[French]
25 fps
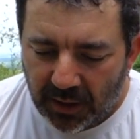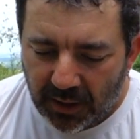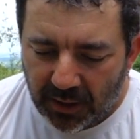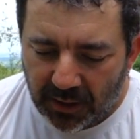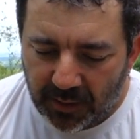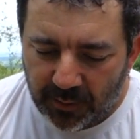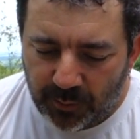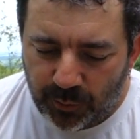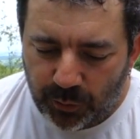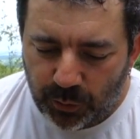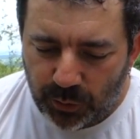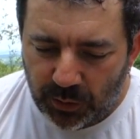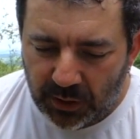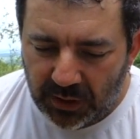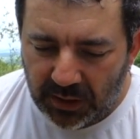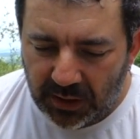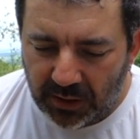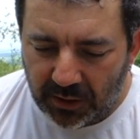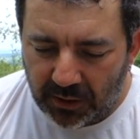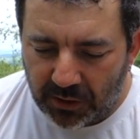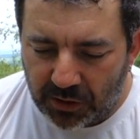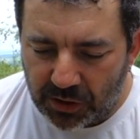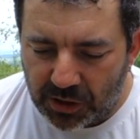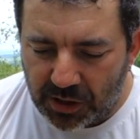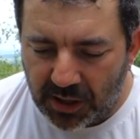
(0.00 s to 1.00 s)
Et puis
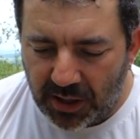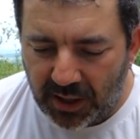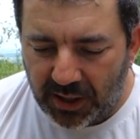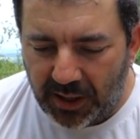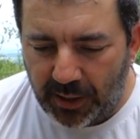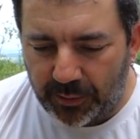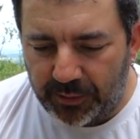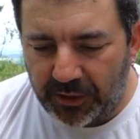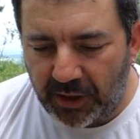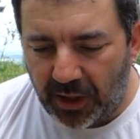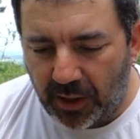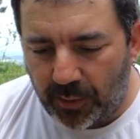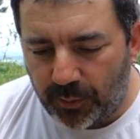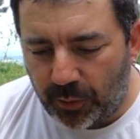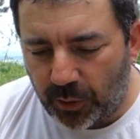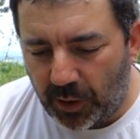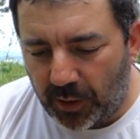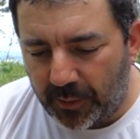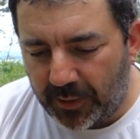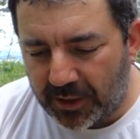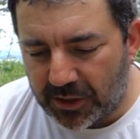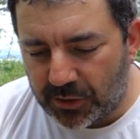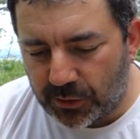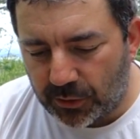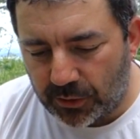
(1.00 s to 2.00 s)
euh, je l'ai adapté un peu
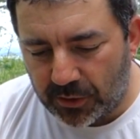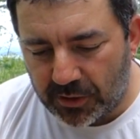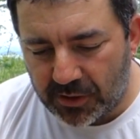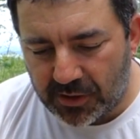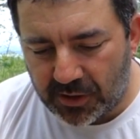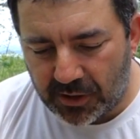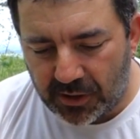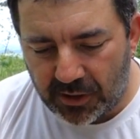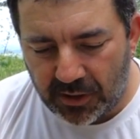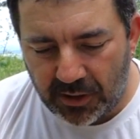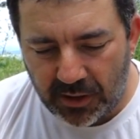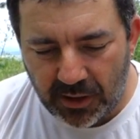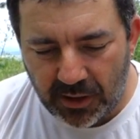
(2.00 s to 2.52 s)
à ma sauce.